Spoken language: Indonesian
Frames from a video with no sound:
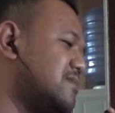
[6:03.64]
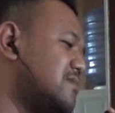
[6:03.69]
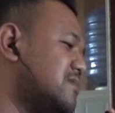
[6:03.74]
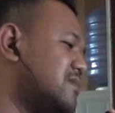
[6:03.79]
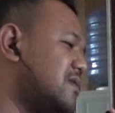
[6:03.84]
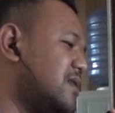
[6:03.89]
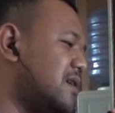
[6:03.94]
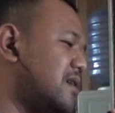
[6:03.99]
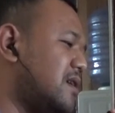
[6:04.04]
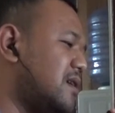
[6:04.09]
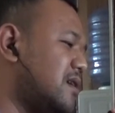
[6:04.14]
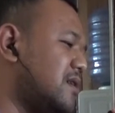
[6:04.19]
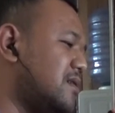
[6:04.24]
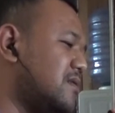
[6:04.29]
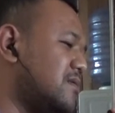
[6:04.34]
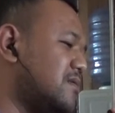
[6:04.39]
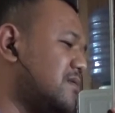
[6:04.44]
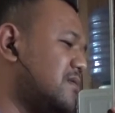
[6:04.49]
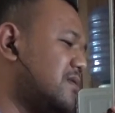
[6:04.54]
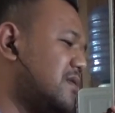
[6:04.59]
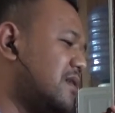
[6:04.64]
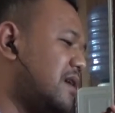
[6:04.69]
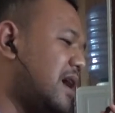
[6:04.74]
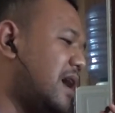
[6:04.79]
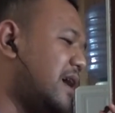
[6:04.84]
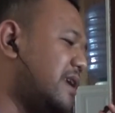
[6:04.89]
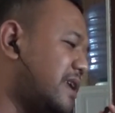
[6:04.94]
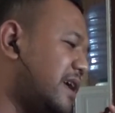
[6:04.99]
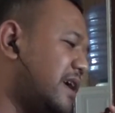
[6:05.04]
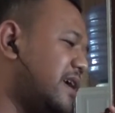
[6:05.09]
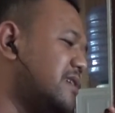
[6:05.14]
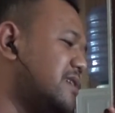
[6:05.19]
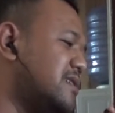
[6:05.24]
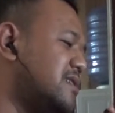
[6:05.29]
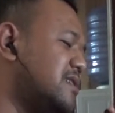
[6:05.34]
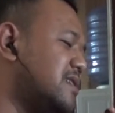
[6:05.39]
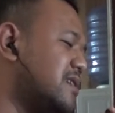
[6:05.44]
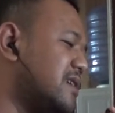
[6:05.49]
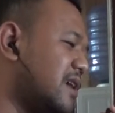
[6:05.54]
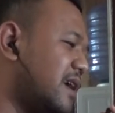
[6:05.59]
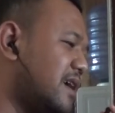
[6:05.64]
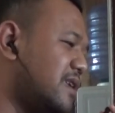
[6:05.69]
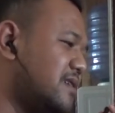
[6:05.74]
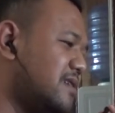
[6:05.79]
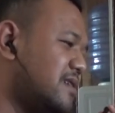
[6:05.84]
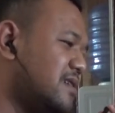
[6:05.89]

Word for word: Wah, aneh jadinya kan?